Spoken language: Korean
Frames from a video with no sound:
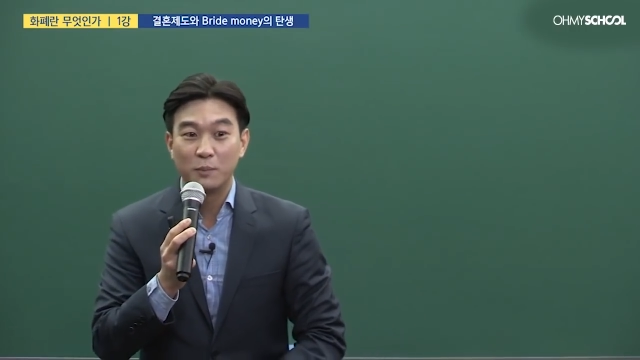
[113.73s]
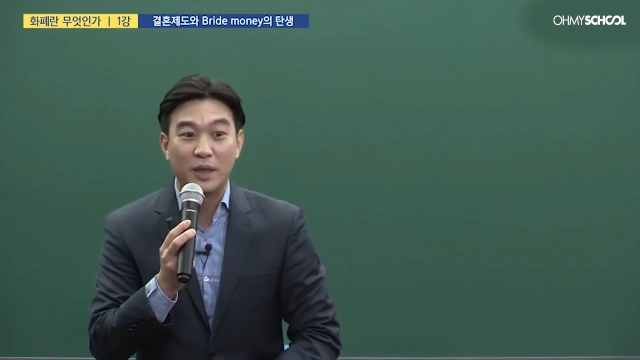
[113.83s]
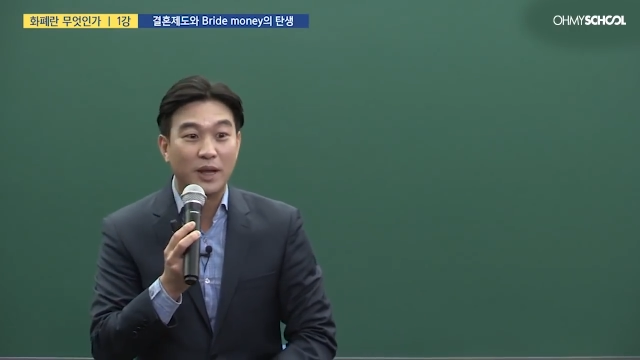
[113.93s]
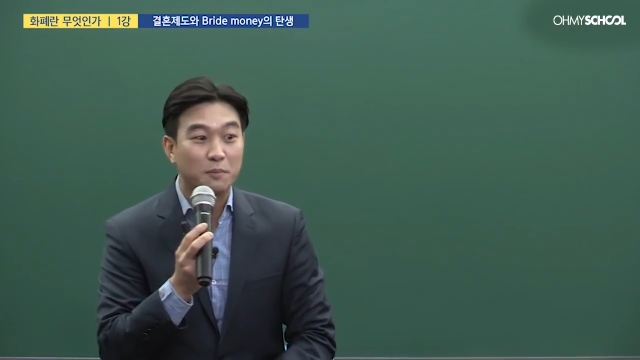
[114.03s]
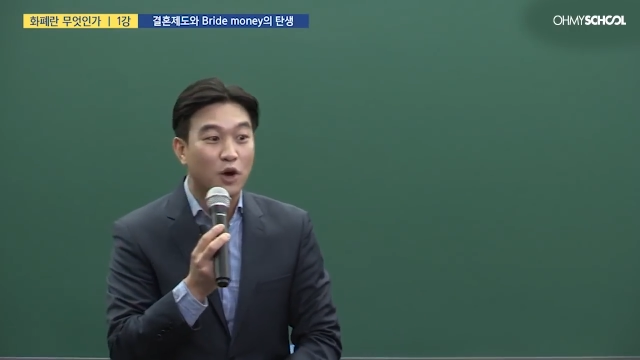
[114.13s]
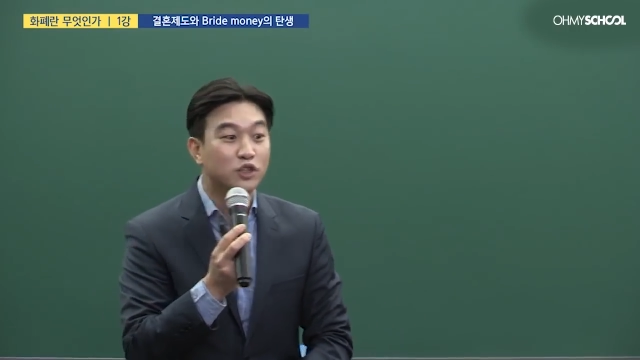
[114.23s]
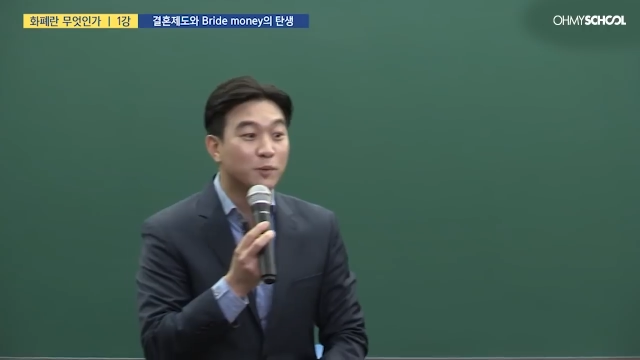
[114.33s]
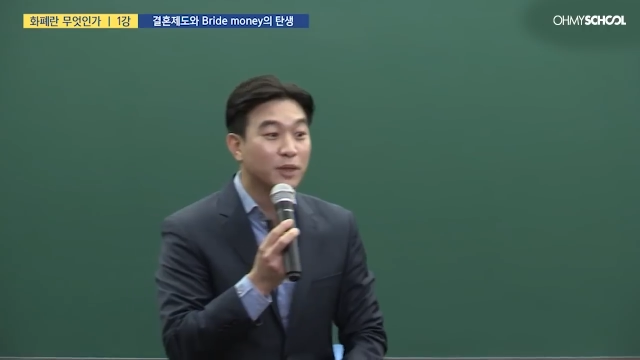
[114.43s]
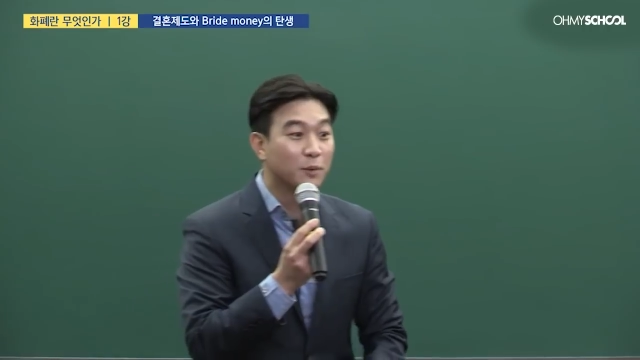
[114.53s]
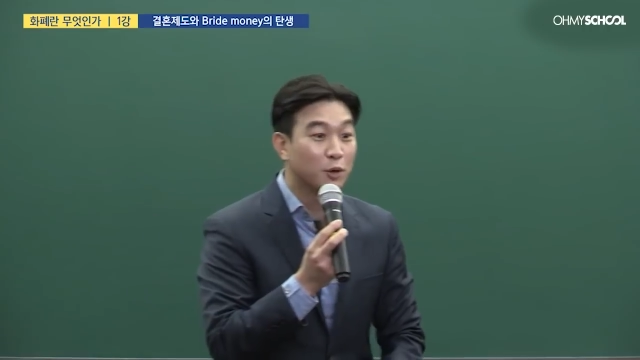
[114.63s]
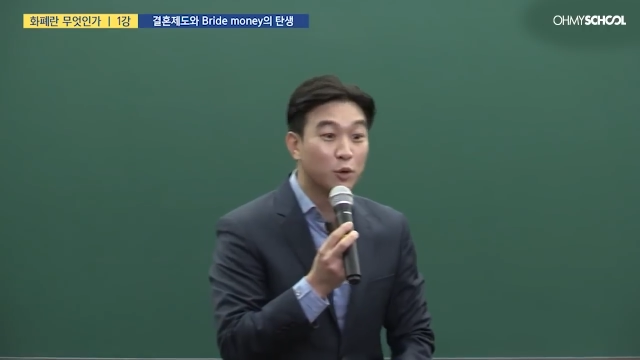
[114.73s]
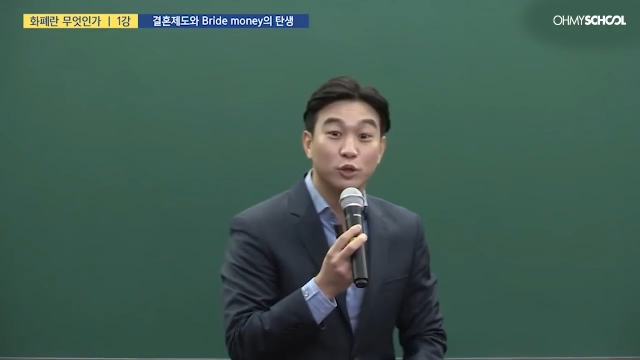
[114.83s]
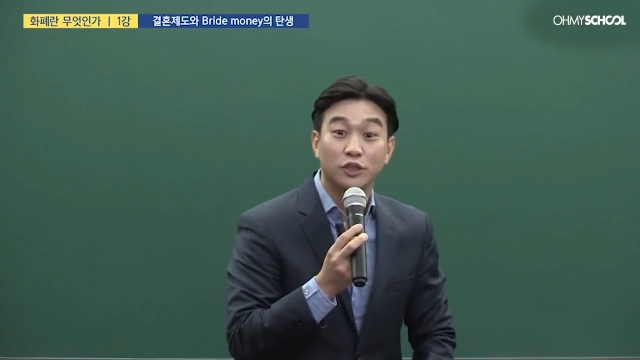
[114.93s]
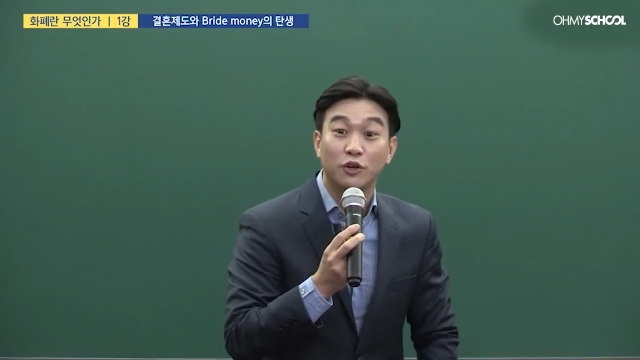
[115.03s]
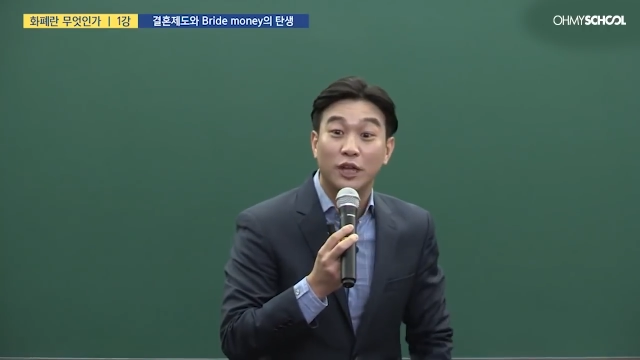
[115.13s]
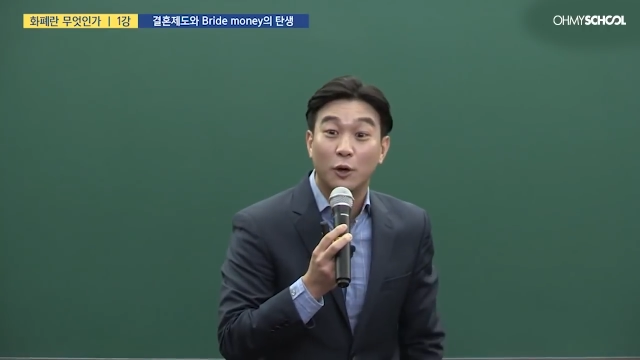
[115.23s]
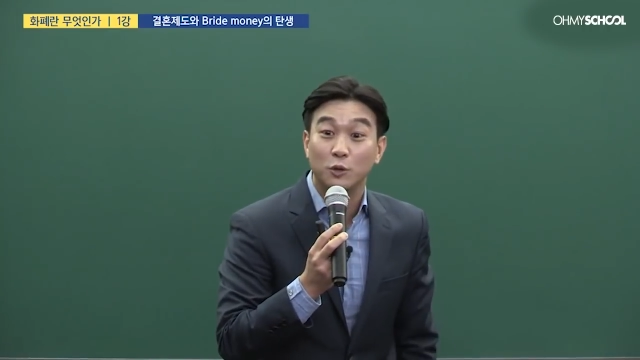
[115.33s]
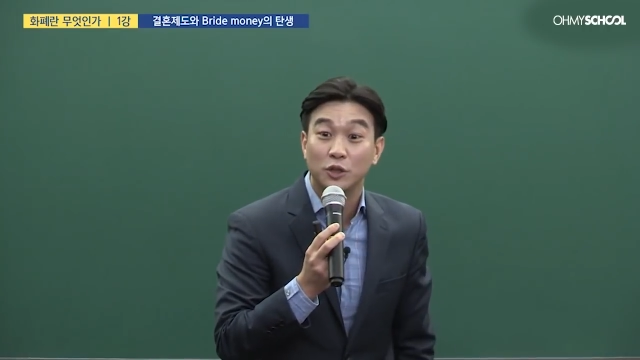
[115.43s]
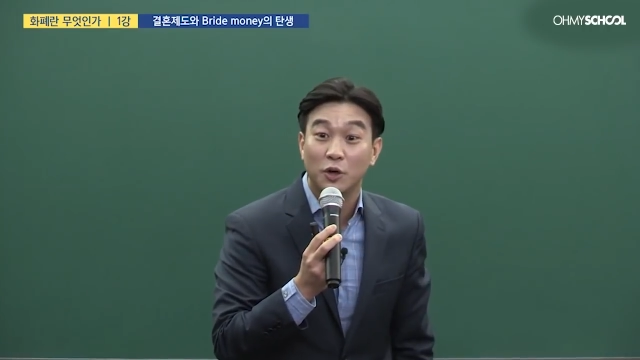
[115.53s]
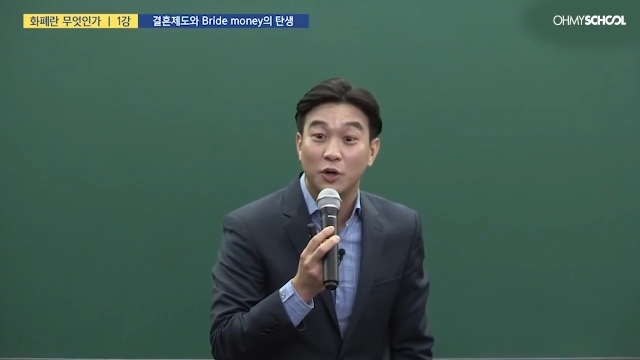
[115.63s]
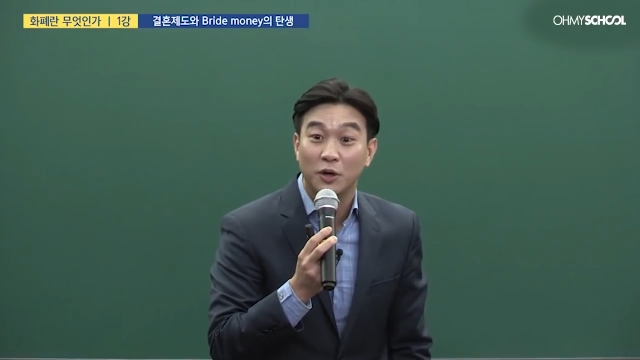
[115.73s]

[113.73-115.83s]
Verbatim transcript: 맨날 명절만 되면 곧설 다가오죠.